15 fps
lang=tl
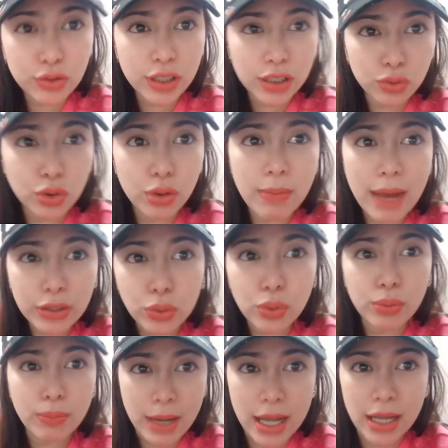
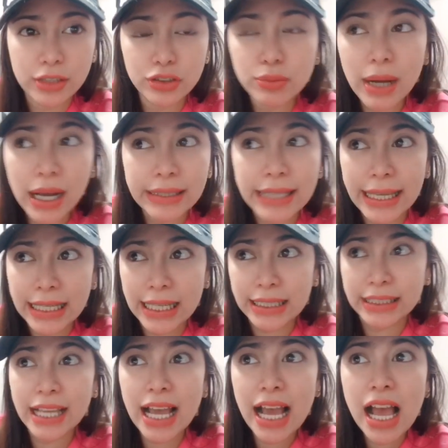nagtugma-tugma yung mga
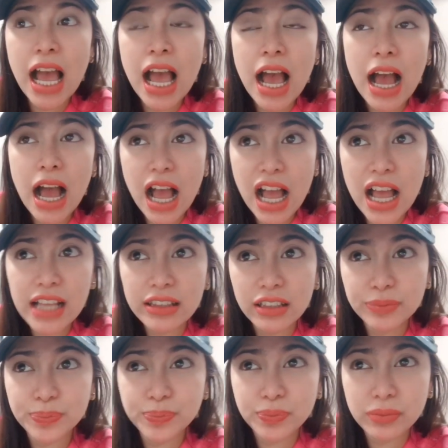dahilan niya at
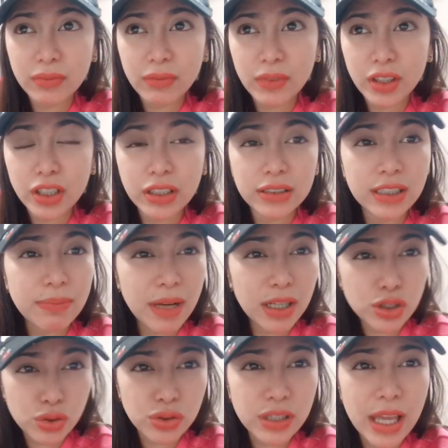si
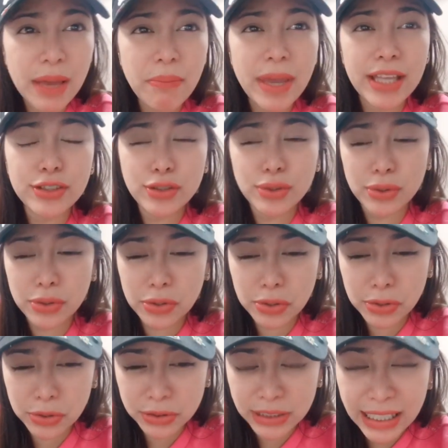Mang Jun din, medyo
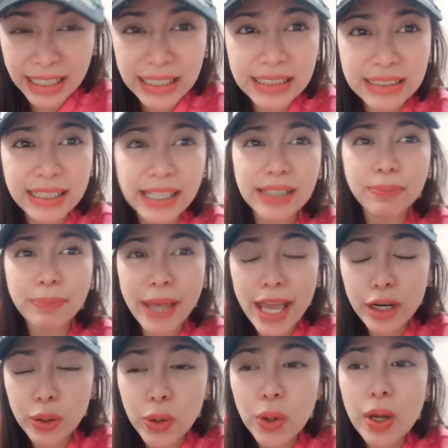tagilid din.
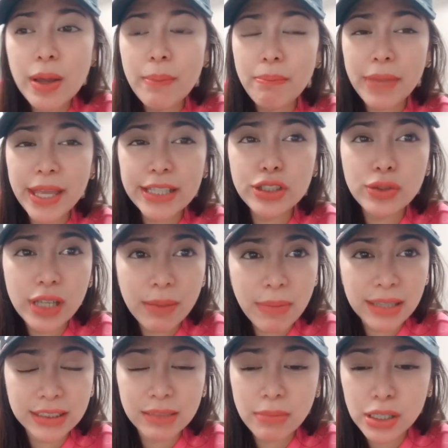Pero, medyo
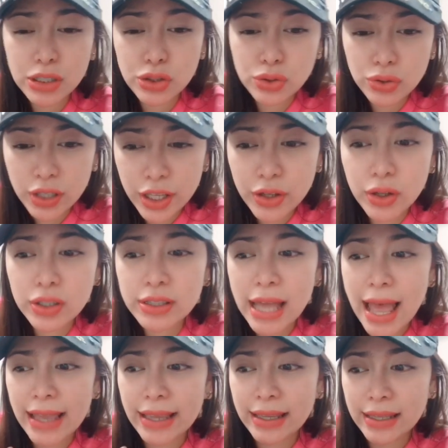lamang si Mang Jun ngayon
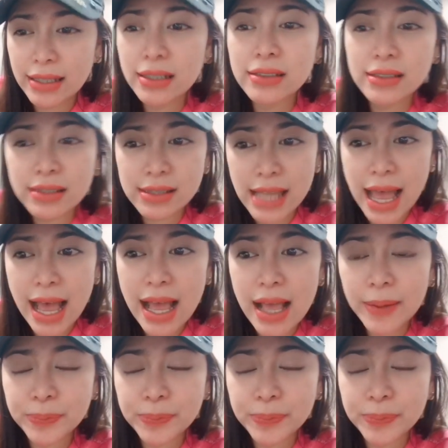dahil sa